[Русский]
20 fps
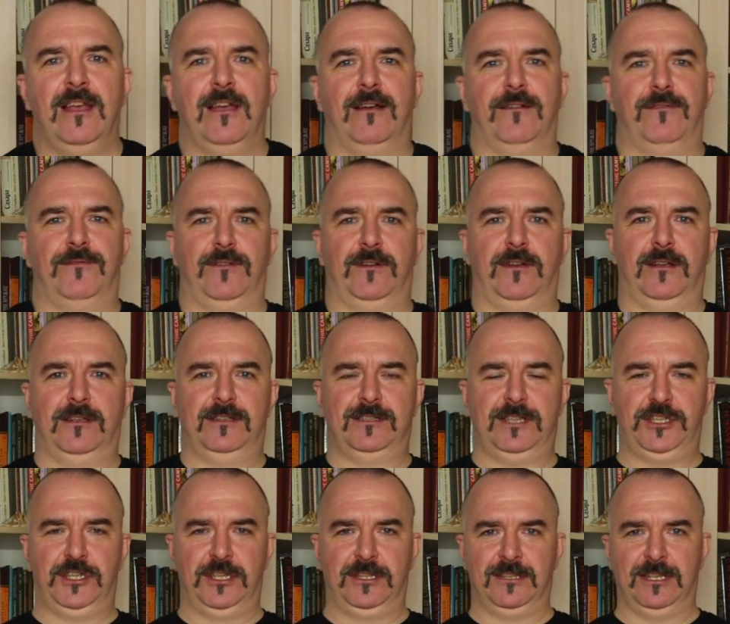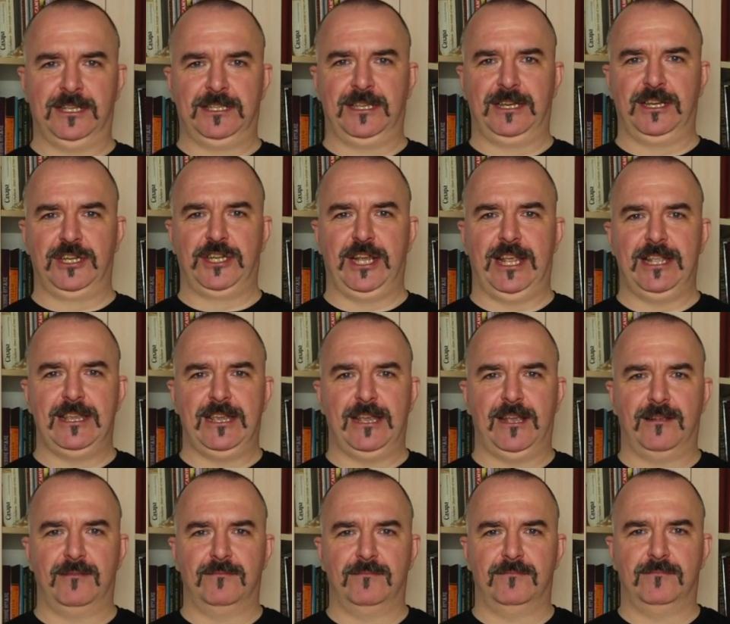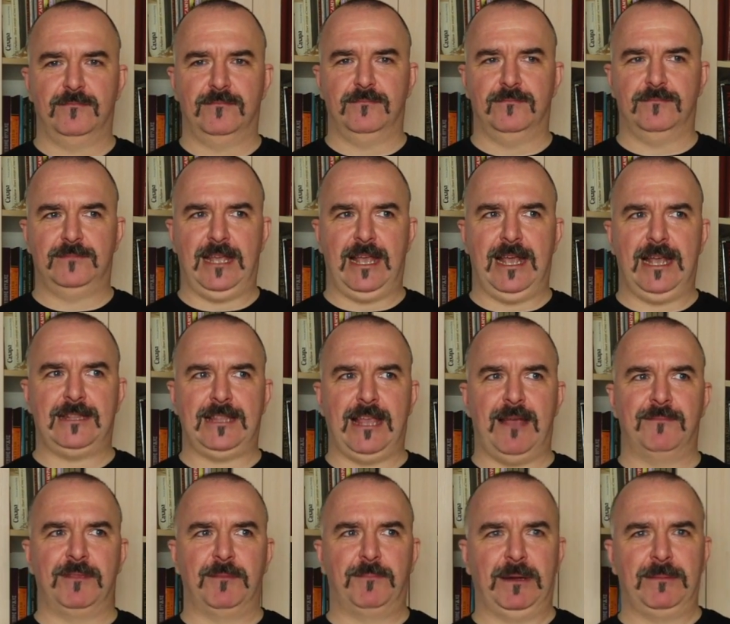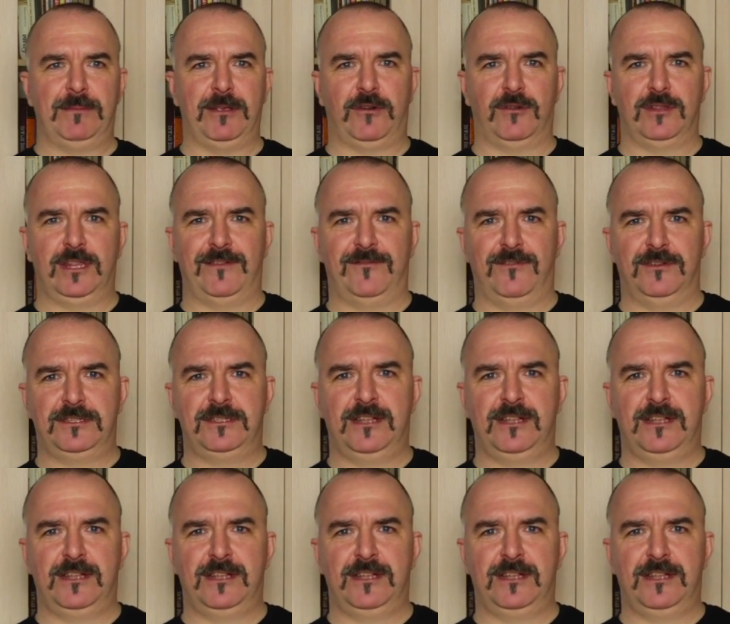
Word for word: в защитное снаряжение. Да, там, например, у одного из